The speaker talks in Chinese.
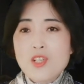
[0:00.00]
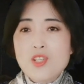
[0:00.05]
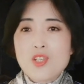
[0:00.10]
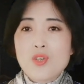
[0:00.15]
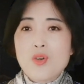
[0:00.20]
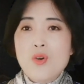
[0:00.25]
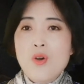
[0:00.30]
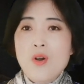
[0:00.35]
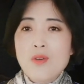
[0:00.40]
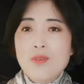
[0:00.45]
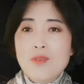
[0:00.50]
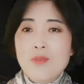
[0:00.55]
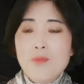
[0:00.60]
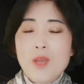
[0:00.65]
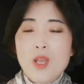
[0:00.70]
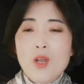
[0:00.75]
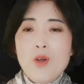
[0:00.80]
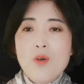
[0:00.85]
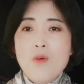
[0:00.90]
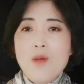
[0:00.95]
指控
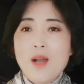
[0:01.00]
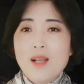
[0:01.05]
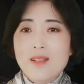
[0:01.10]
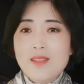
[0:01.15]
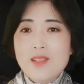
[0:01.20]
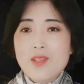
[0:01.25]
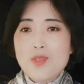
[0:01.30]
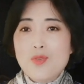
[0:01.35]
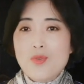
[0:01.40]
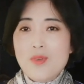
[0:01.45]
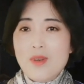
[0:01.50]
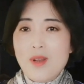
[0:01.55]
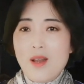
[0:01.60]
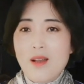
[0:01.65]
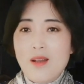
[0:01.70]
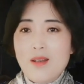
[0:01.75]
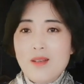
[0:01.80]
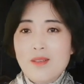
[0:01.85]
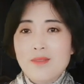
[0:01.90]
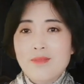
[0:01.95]
美猴王进去了
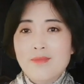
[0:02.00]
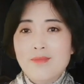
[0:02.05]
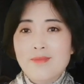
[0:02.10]
啊，